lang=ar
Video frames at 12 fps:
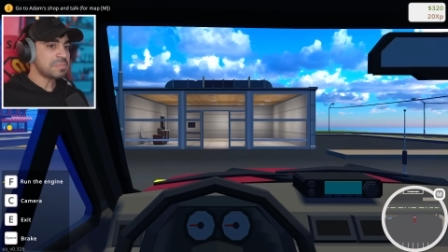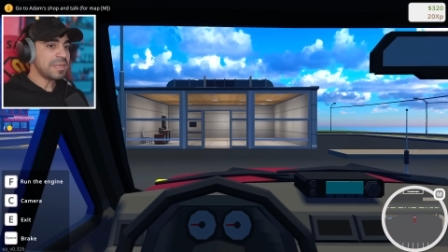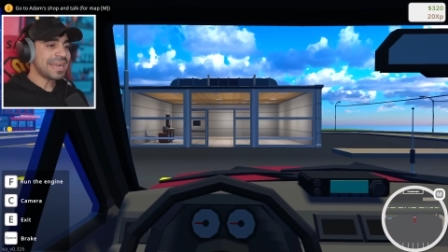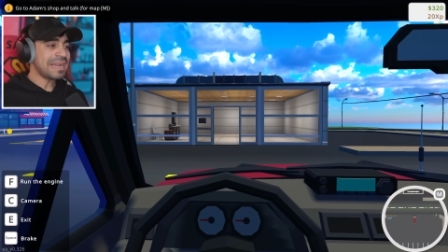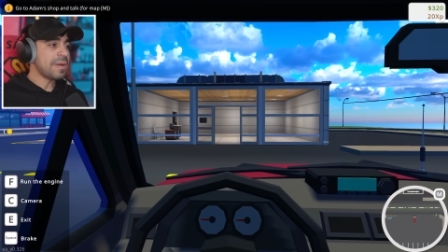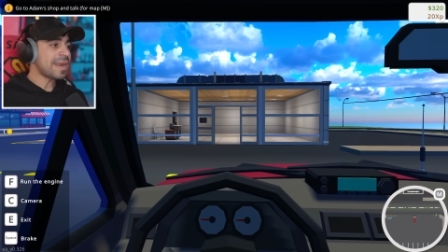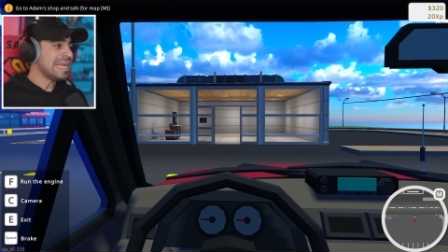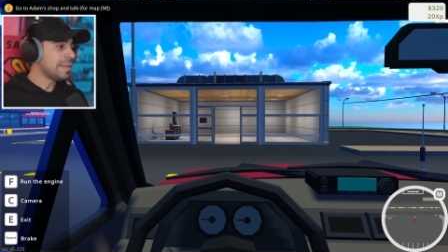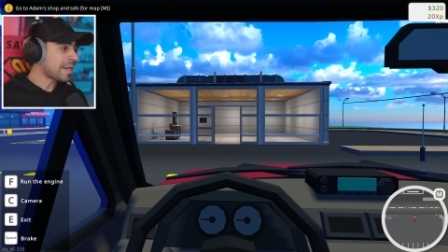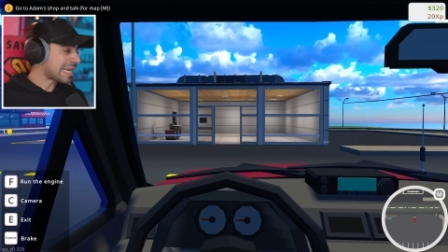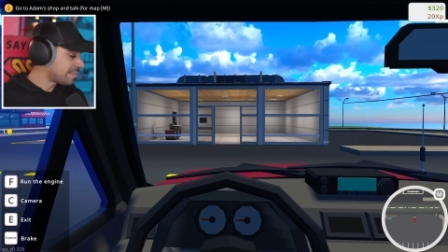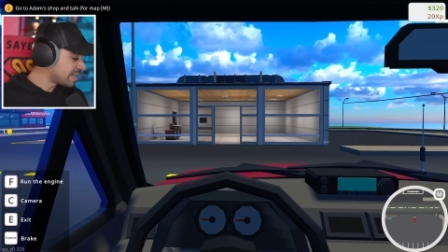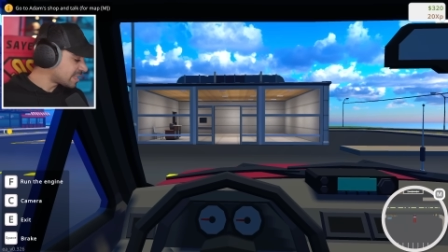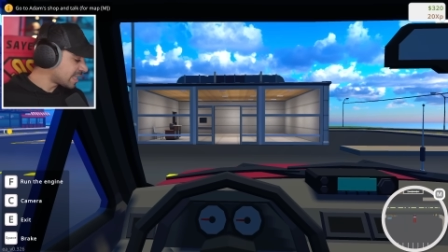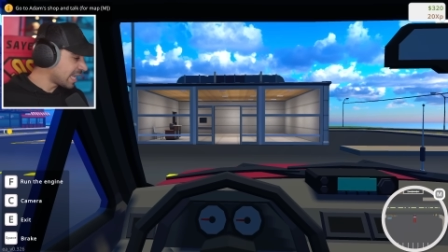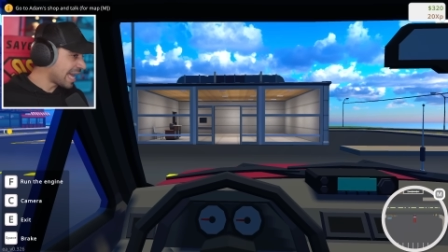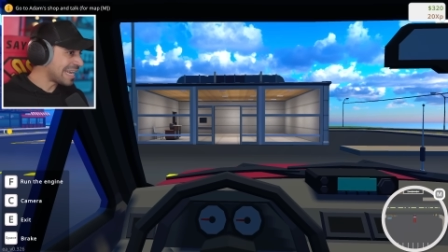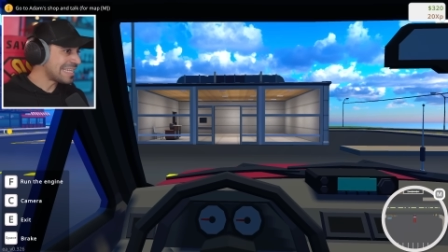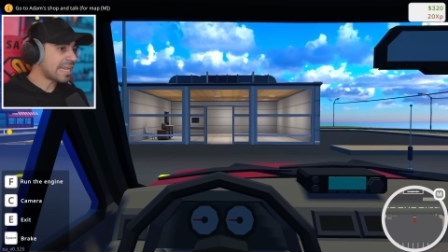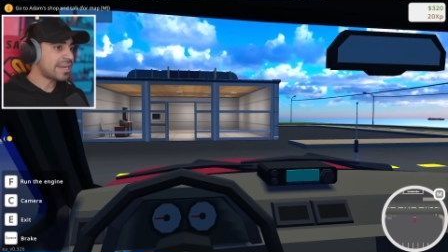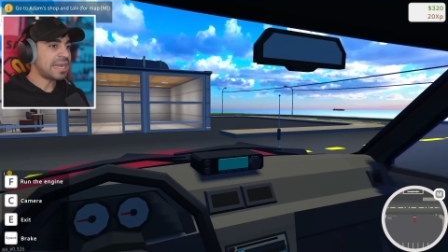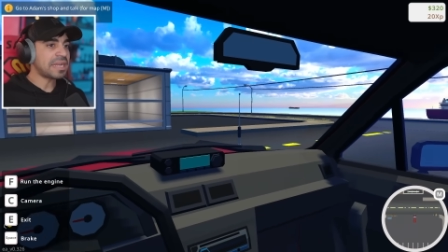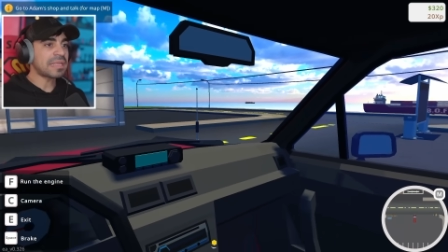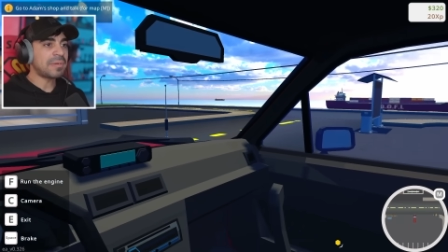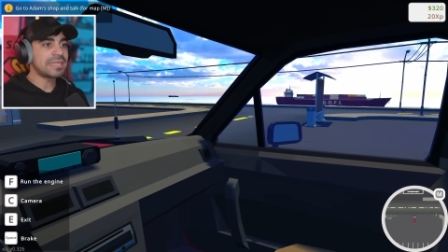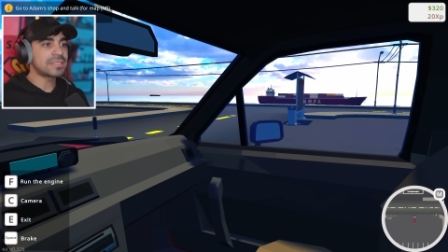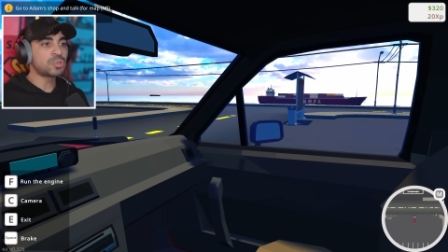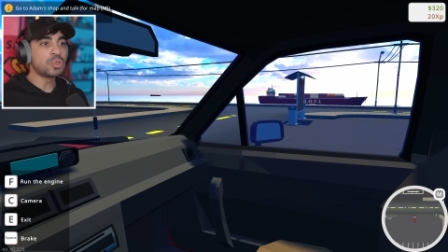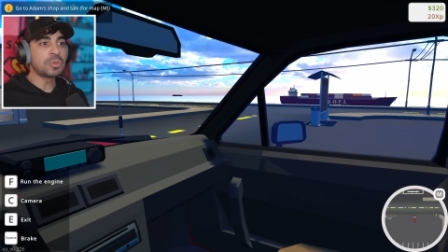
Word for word: الله الرحمن الرحيم ركبنا السياره نقدر نحن طبعا نسوق